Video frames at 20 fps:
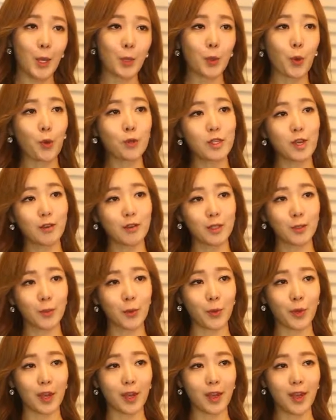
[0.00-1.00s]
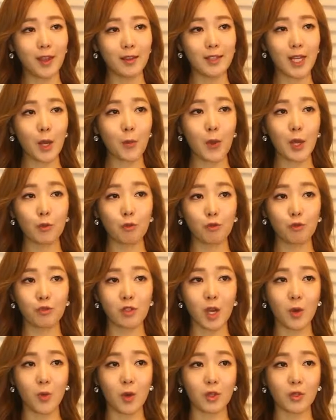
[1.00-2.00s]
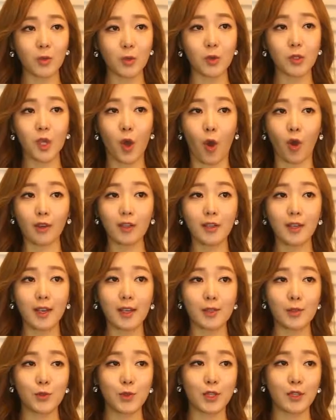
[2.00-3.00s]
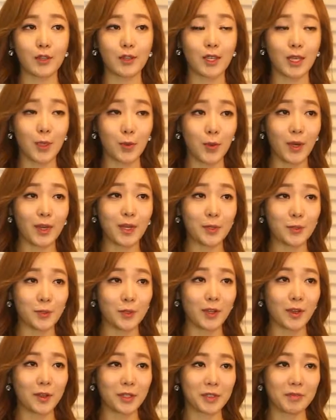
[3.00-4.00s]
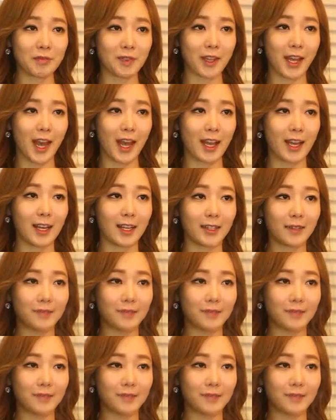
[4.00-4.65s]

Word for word: 교정을 통해 사회 구성원으로 적응할 수 있는 기회를 주는 것입니다.